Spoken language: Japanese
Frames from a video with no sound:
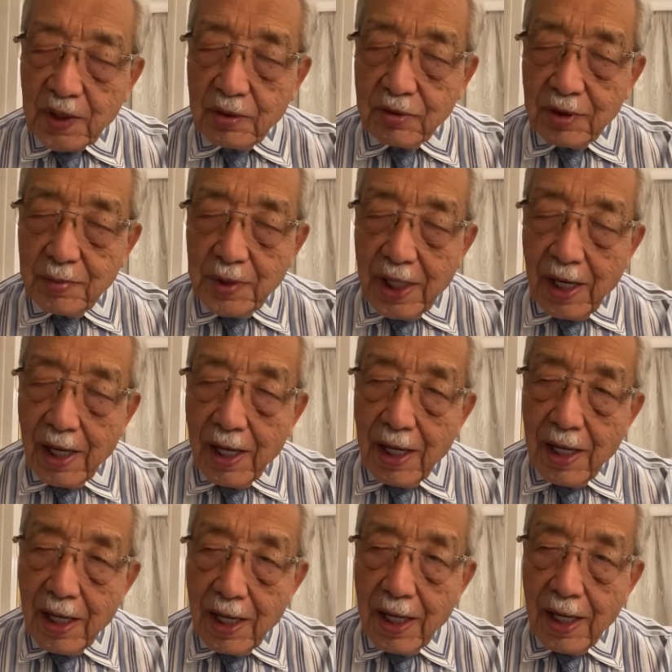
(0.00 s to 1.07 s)

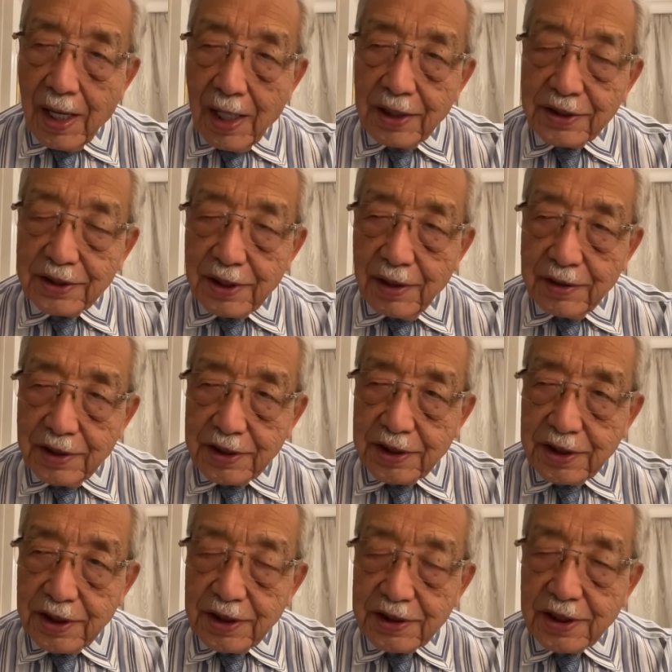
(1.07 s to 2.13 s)
クリミア自
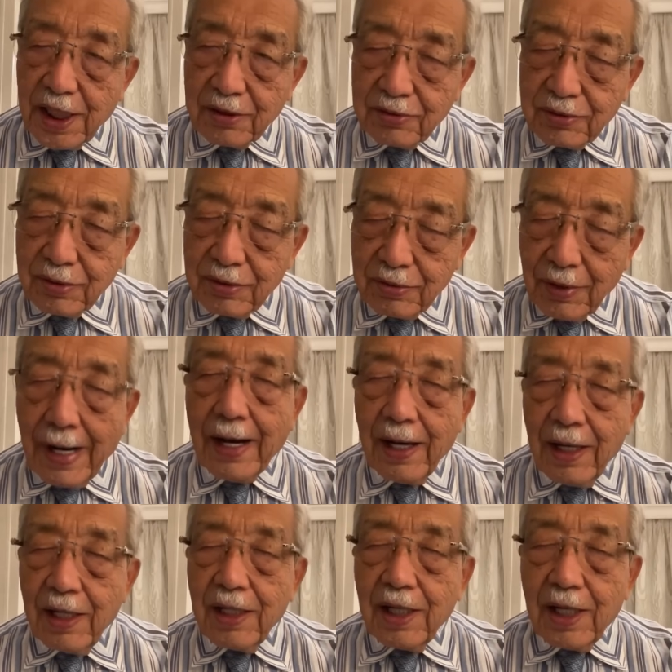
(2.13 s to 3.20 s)
治政府
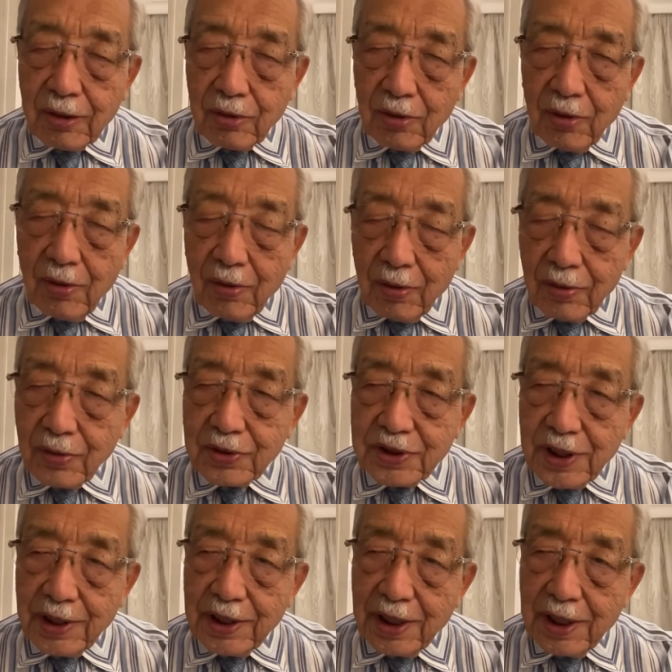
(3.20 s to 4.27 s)
は、この
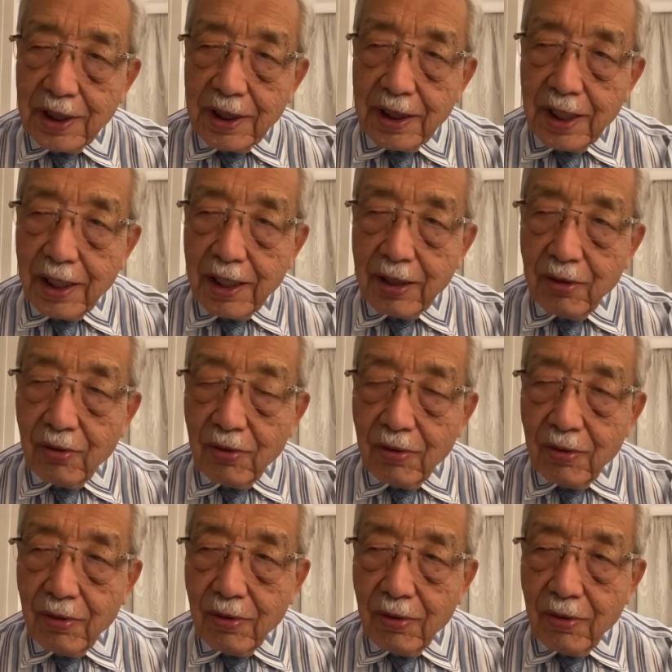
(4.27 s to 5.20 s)
ロシアに併合